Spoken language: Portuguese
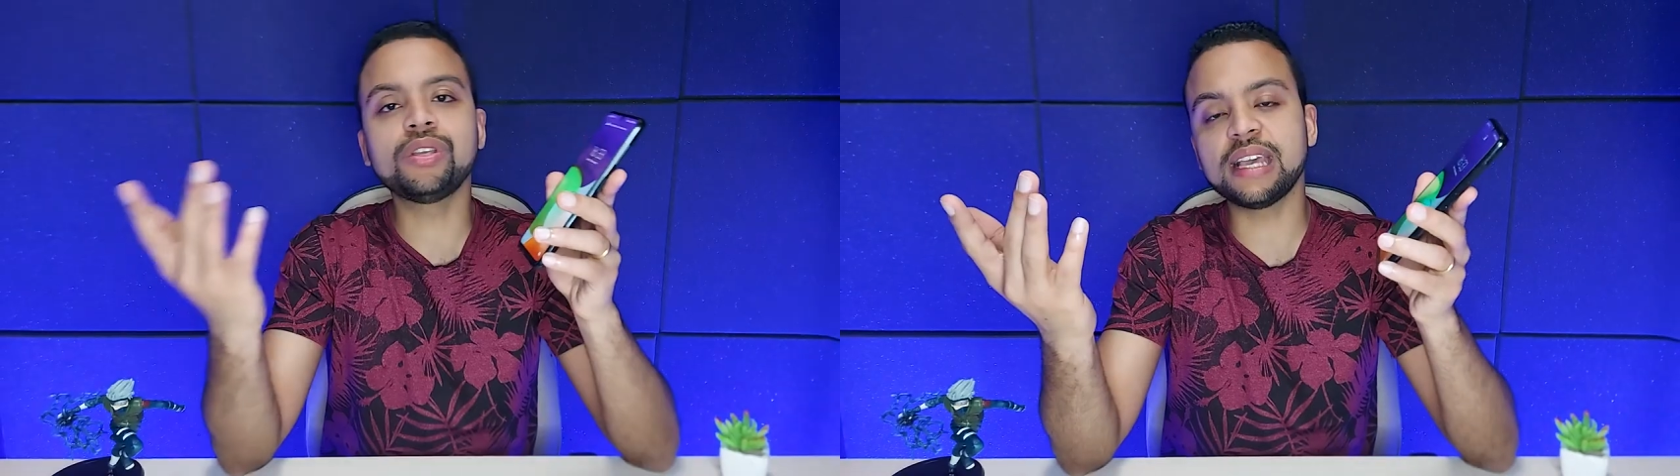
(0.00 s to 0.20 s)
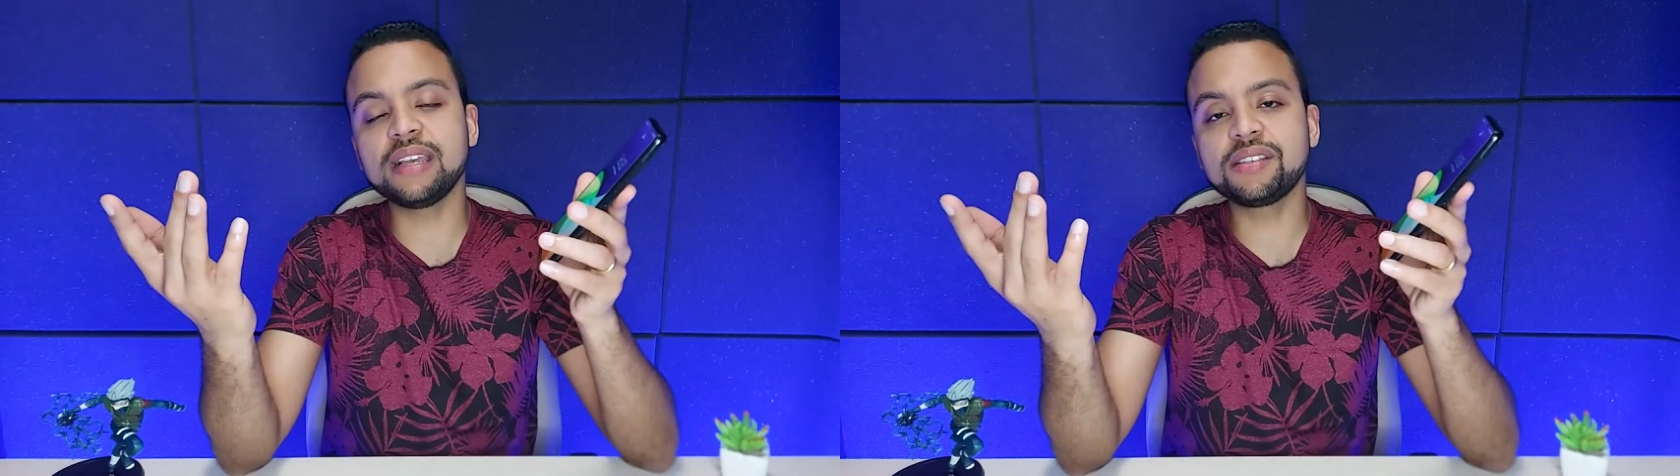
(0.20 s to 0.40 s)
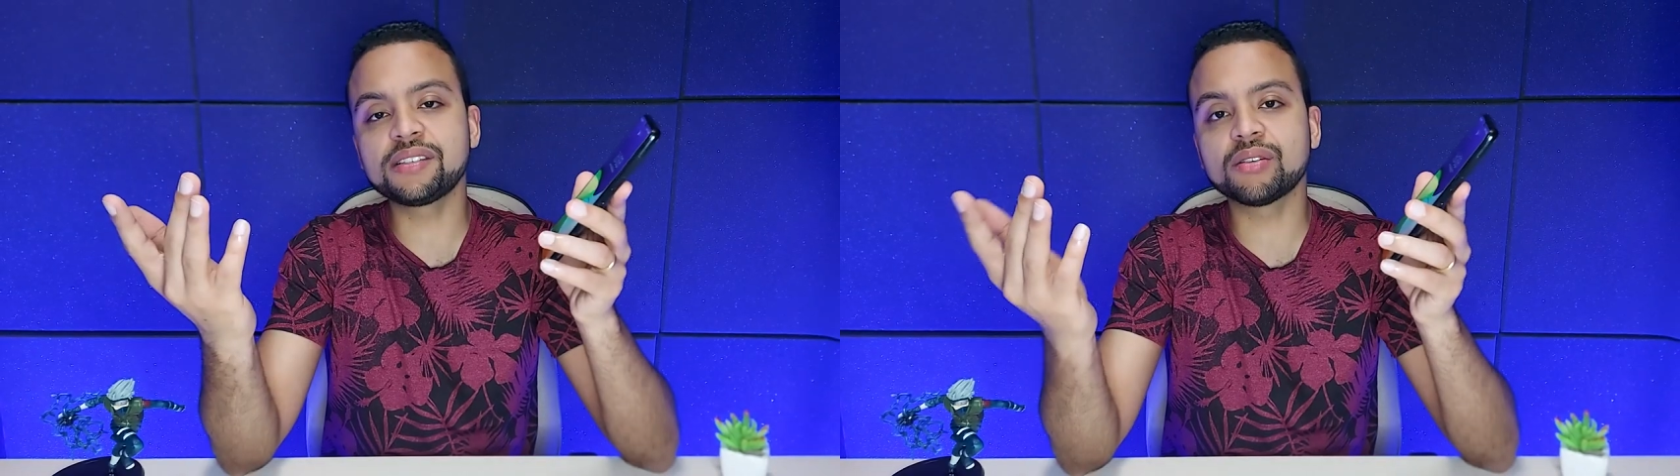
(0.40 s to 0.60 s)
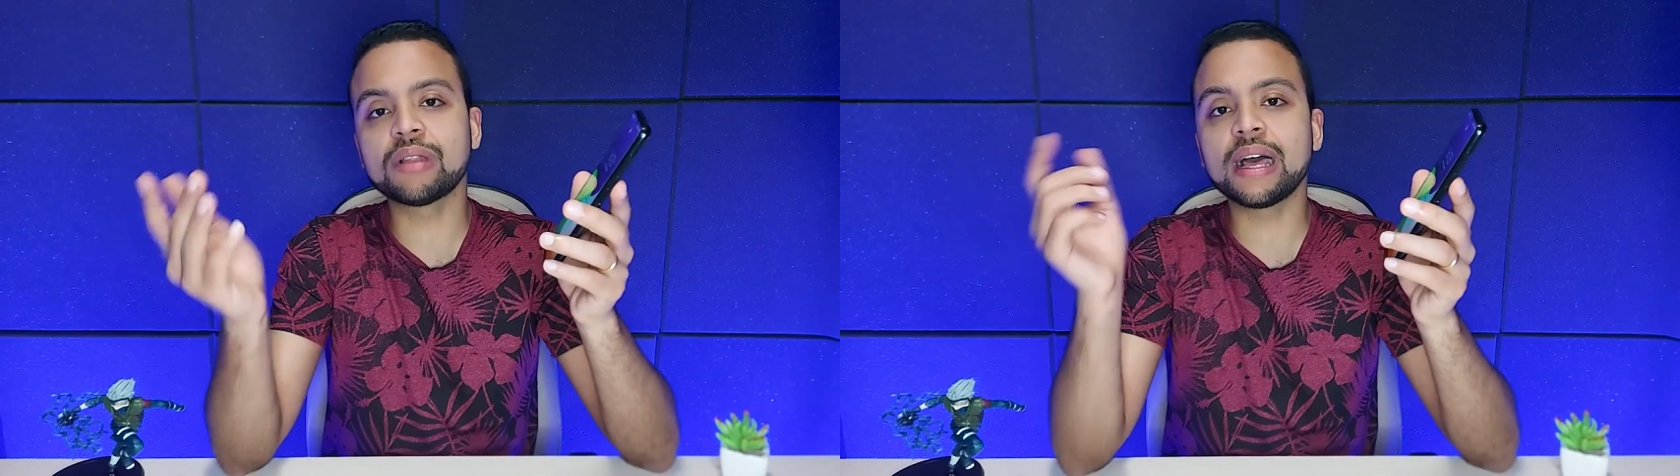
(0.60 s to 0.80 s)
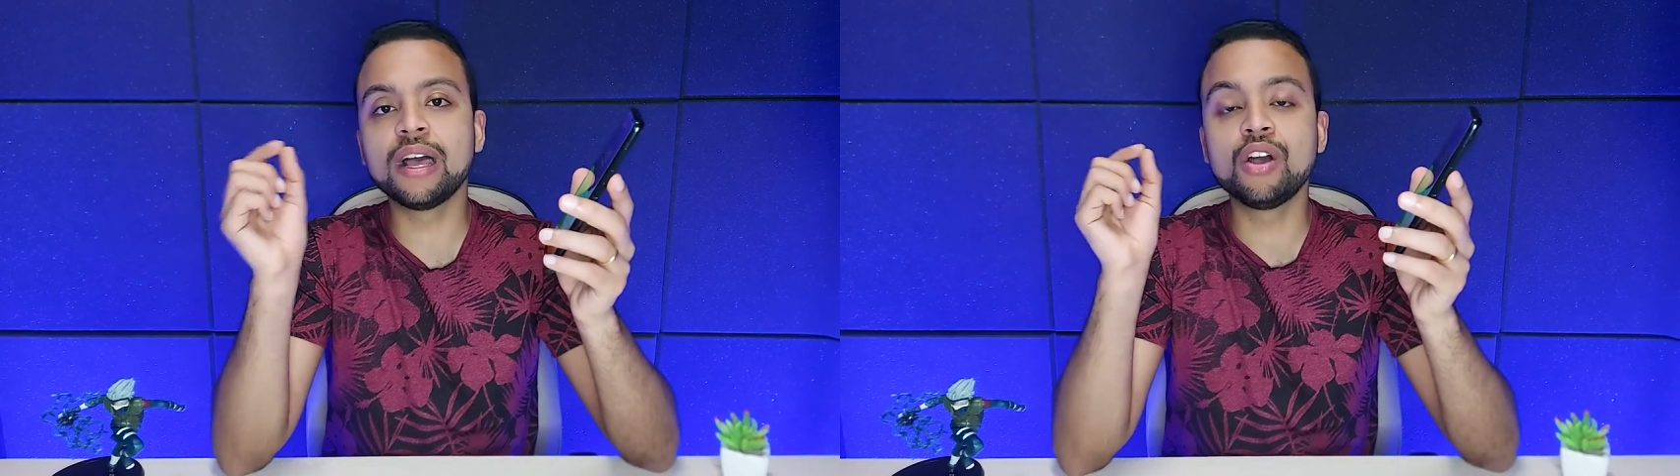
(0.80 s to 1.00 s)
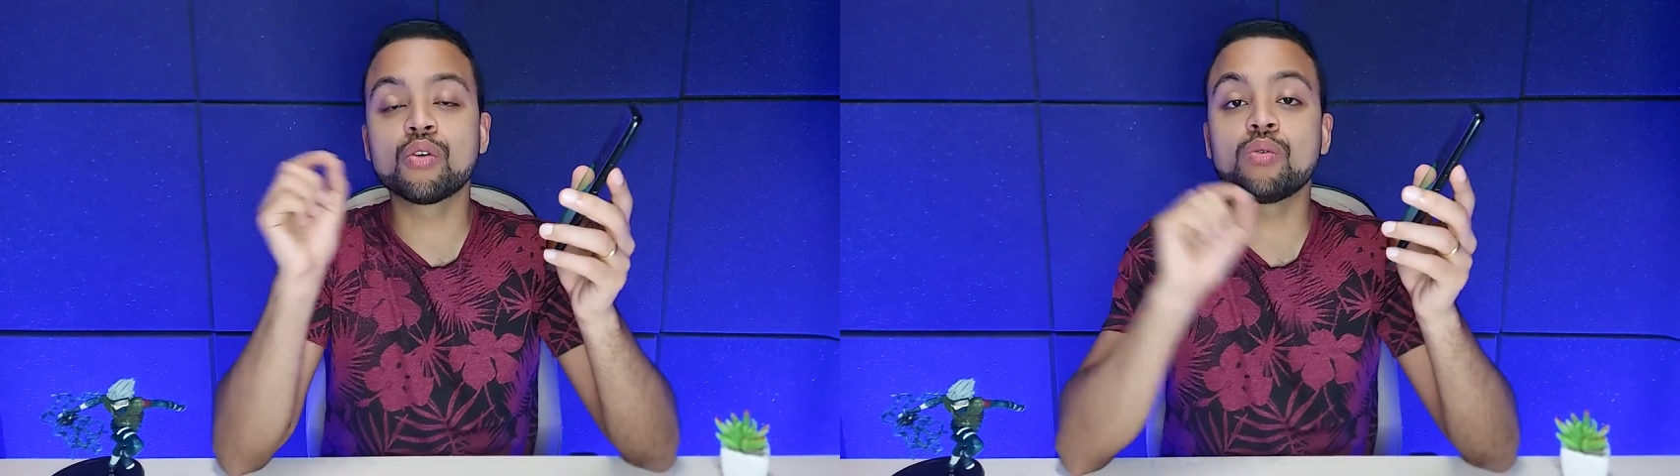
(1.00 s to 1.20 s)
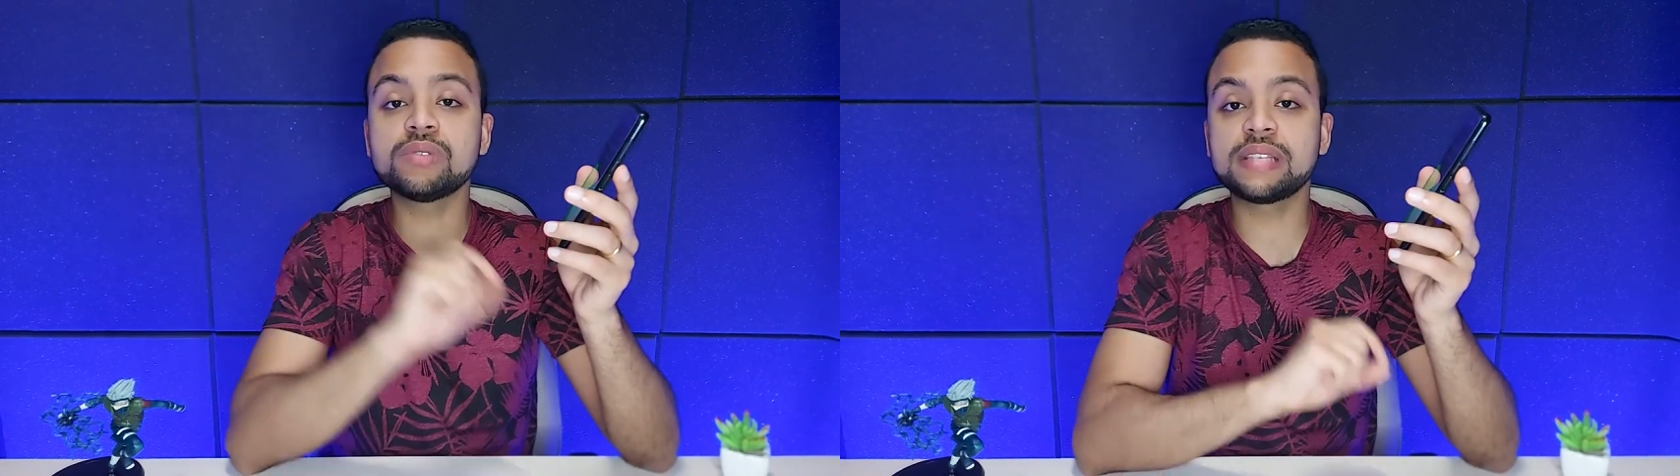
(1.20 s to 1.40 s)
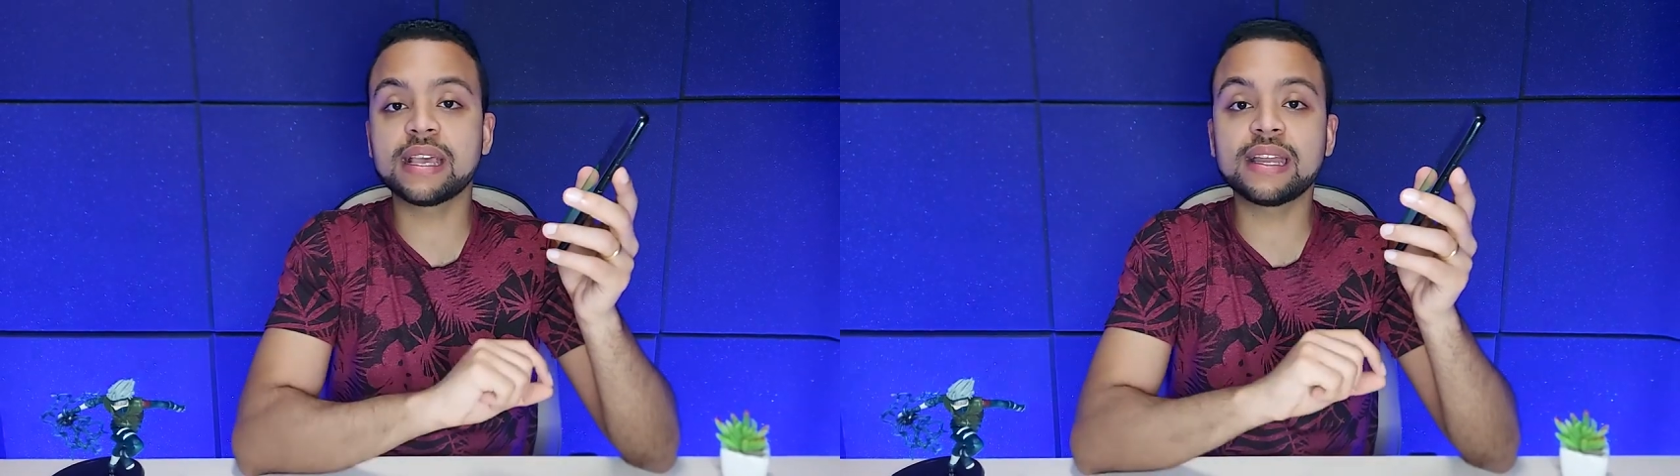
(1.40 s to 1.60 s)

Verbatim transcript: e este celular consegue